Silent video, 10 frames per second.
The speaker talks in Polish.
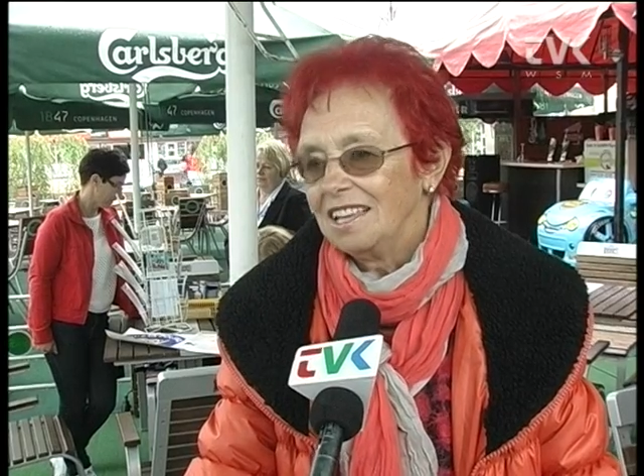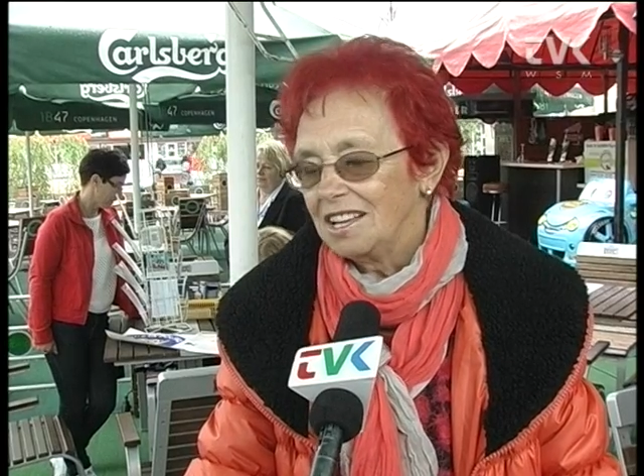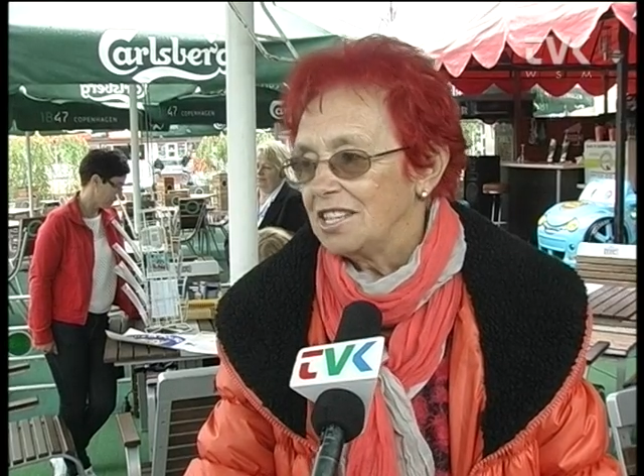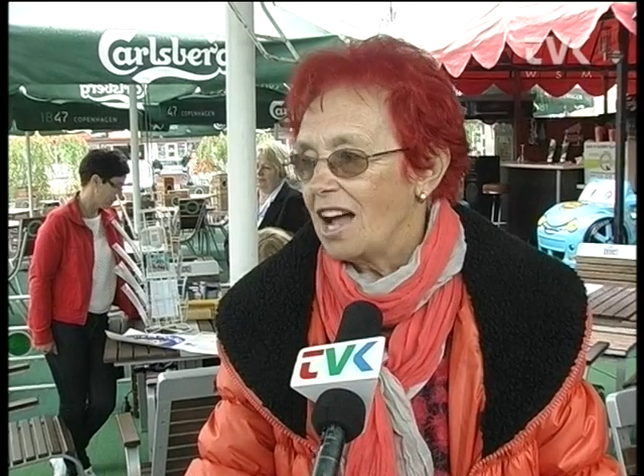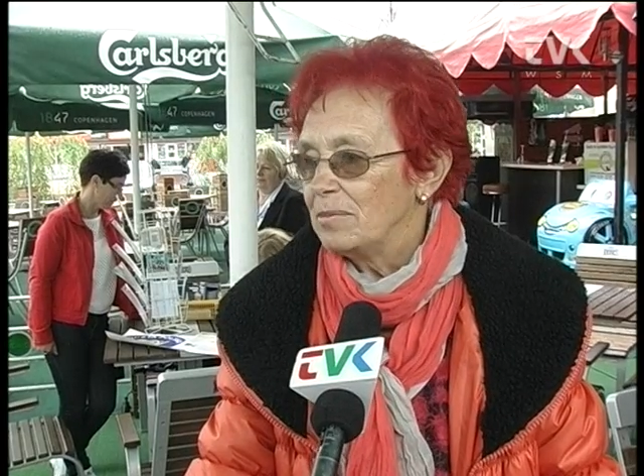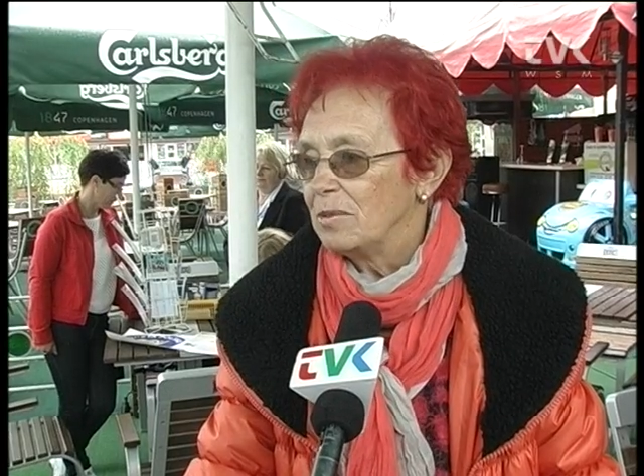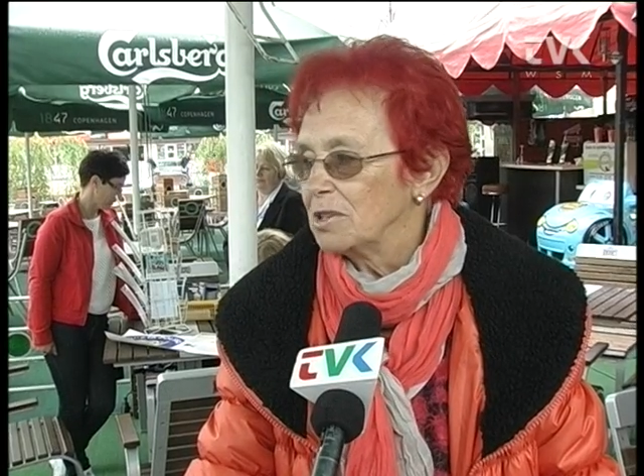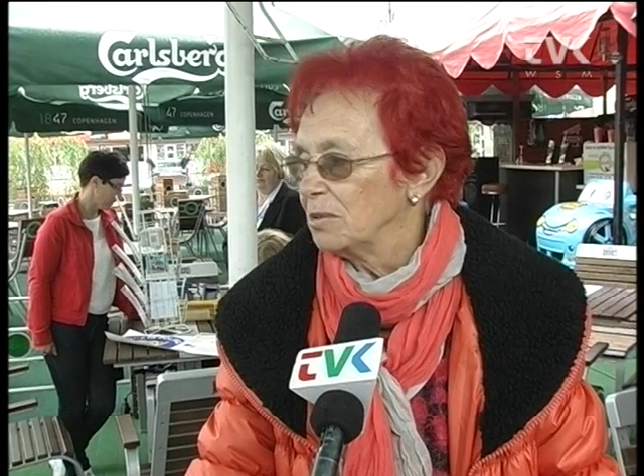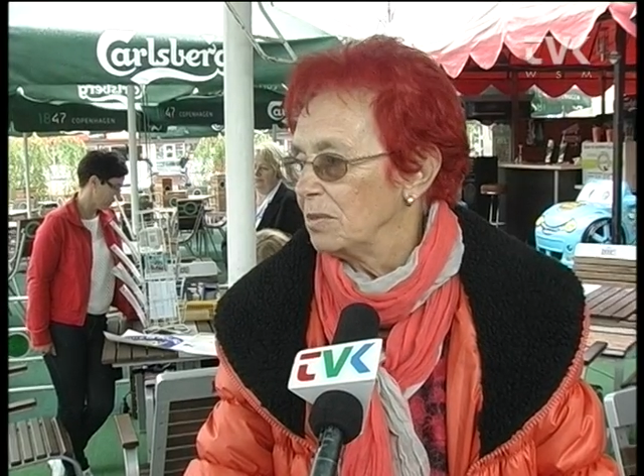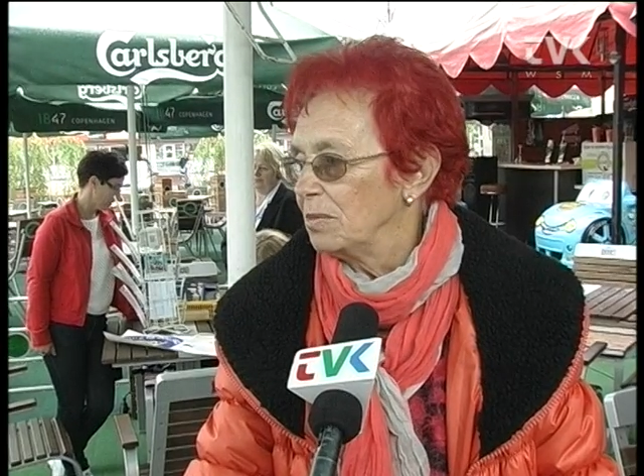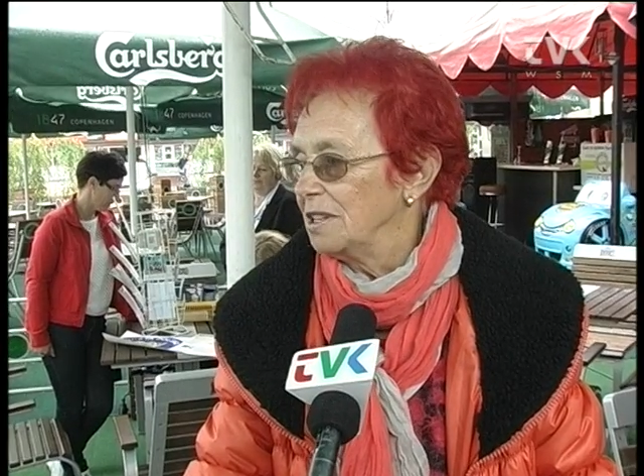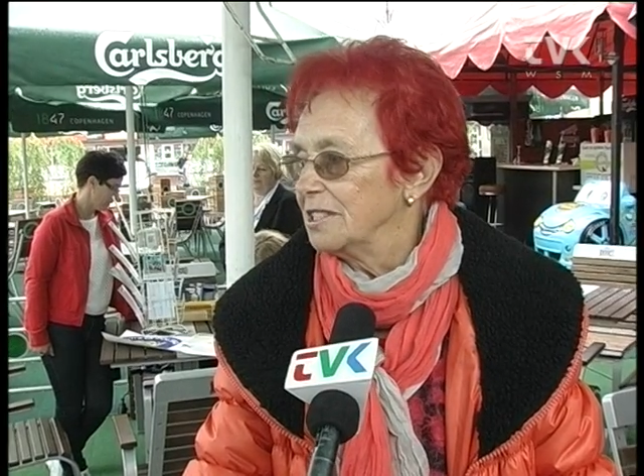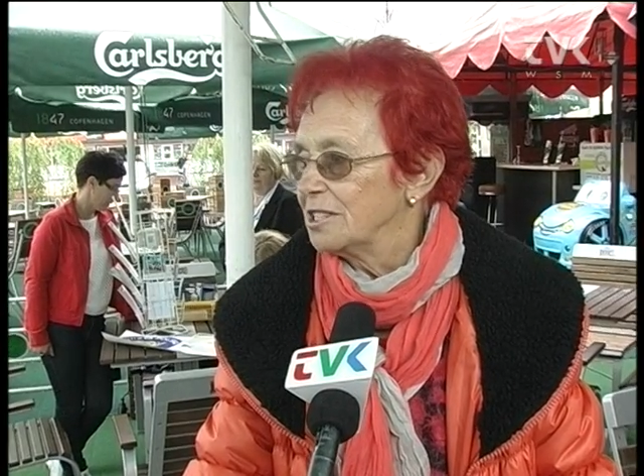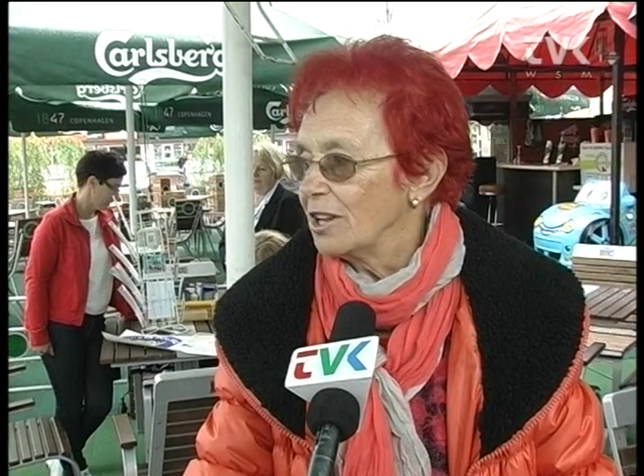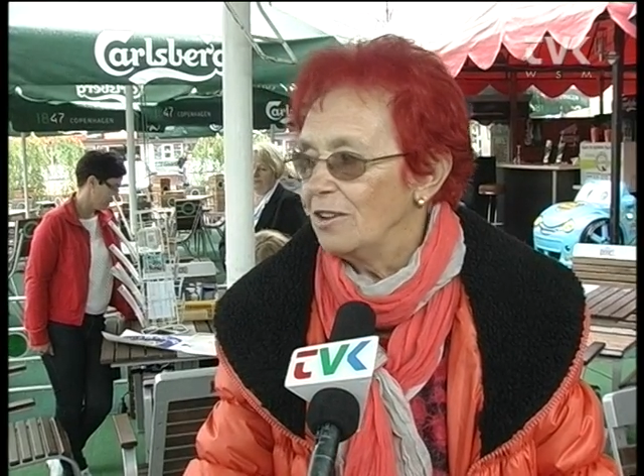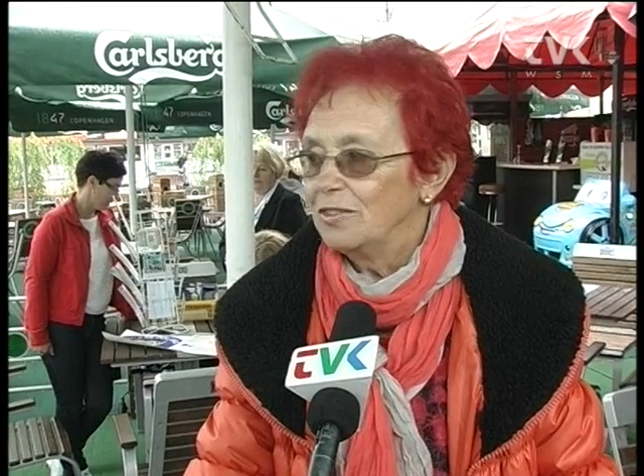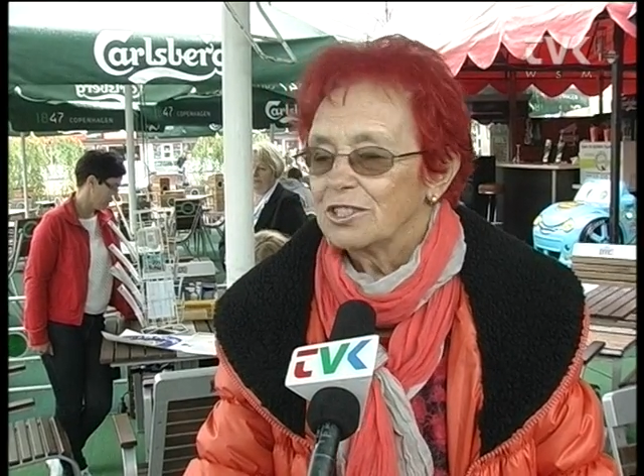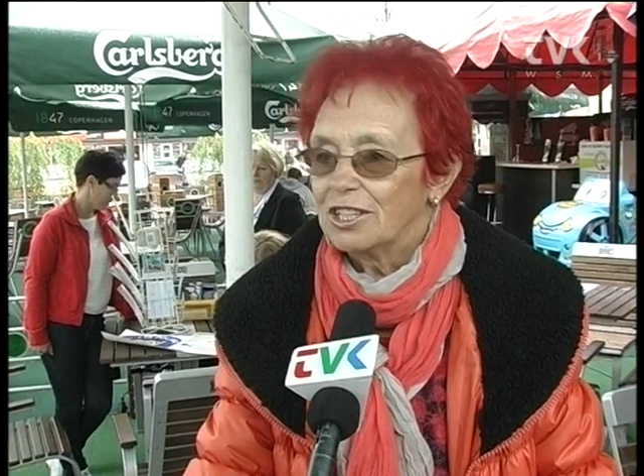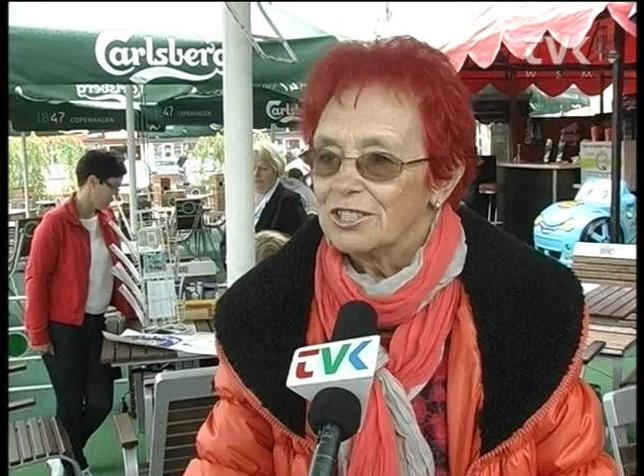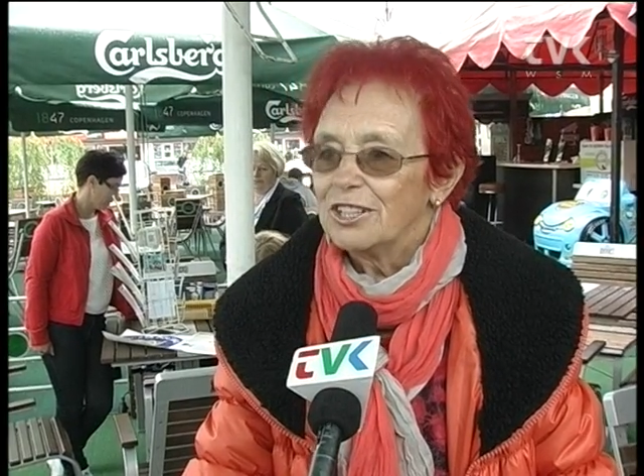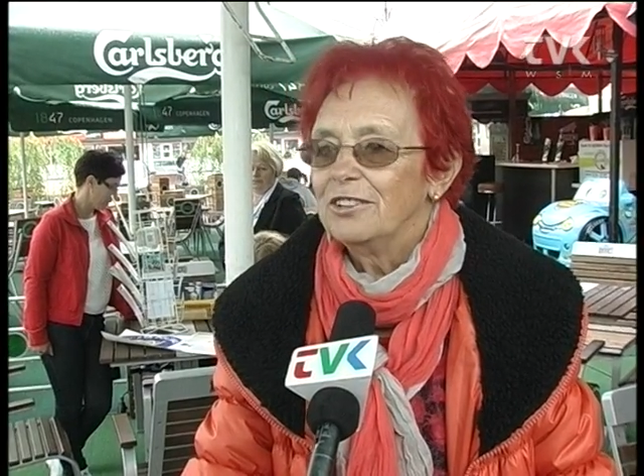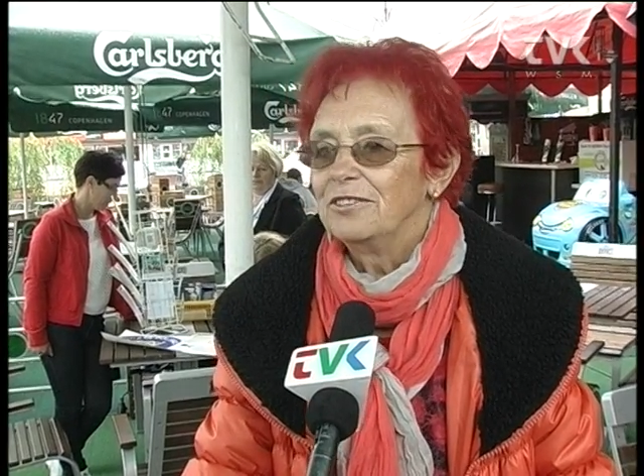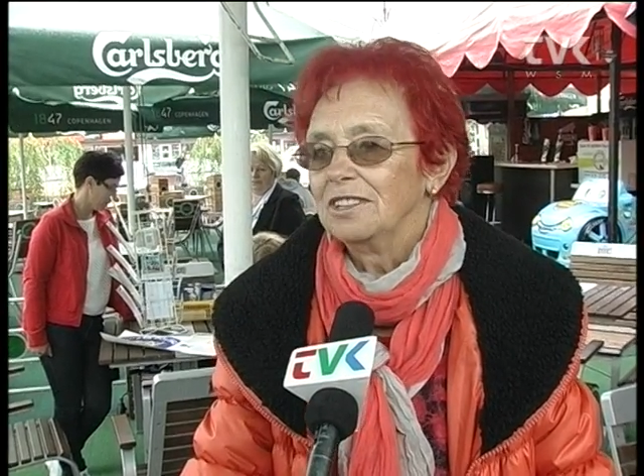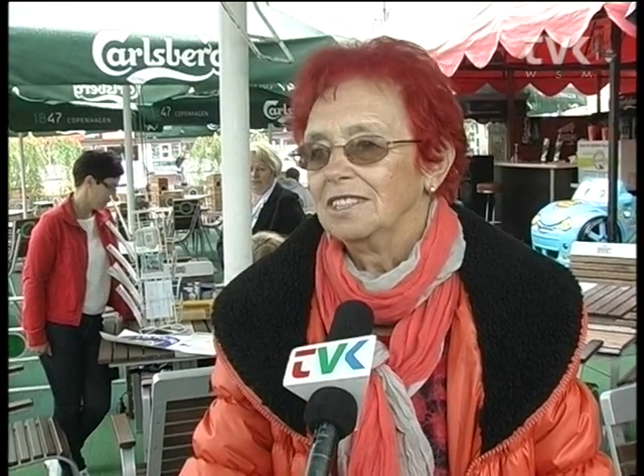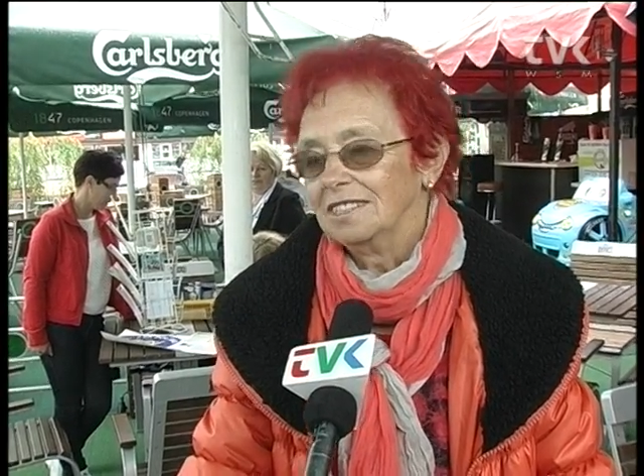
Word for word: Y, chciałabym, żeby byli zdrowi, szczęśliwi.